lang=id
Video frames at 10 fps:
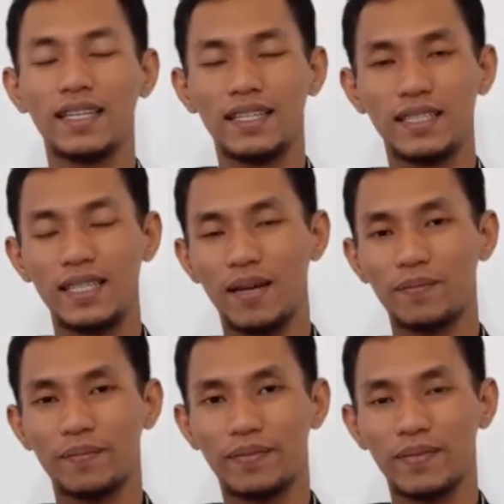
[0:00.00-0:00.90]
Ya,
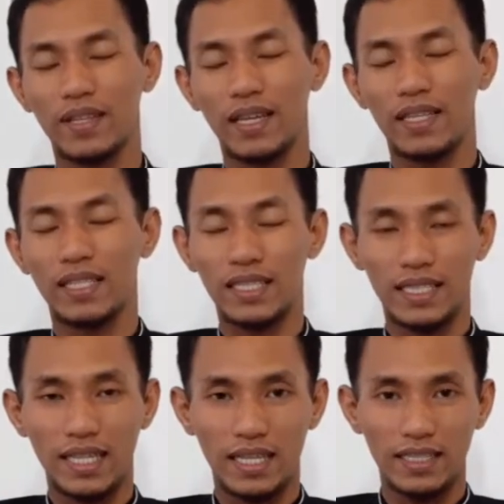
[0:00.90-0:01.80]

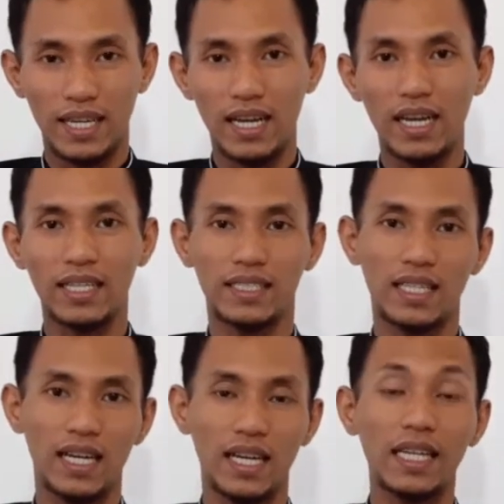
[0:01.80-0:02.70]
setidaknya
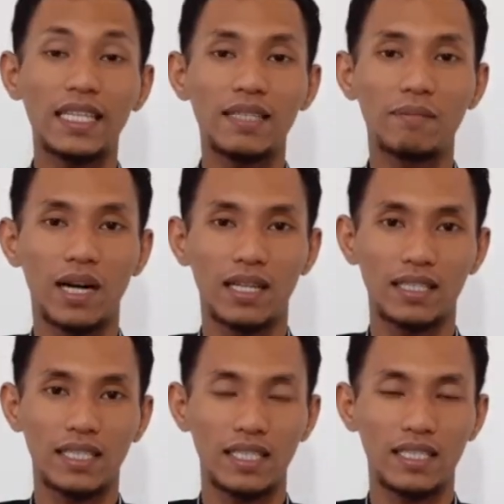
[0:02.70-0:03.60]
ada lima
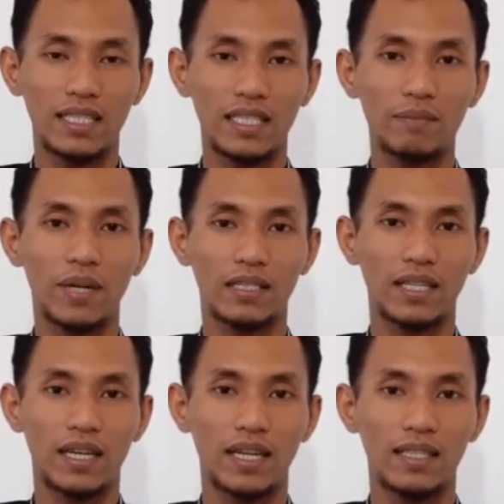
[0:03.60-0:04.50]
ciri-ciri
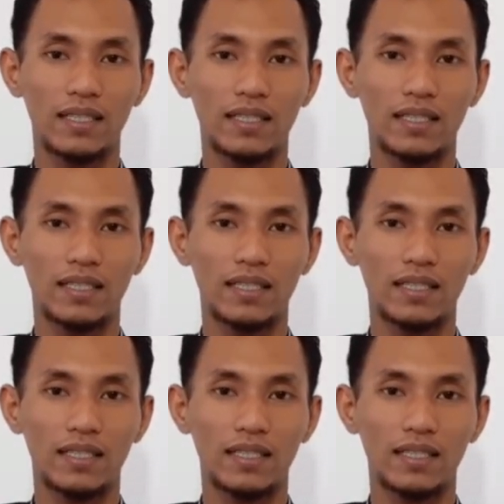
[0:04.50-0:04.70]
pasangan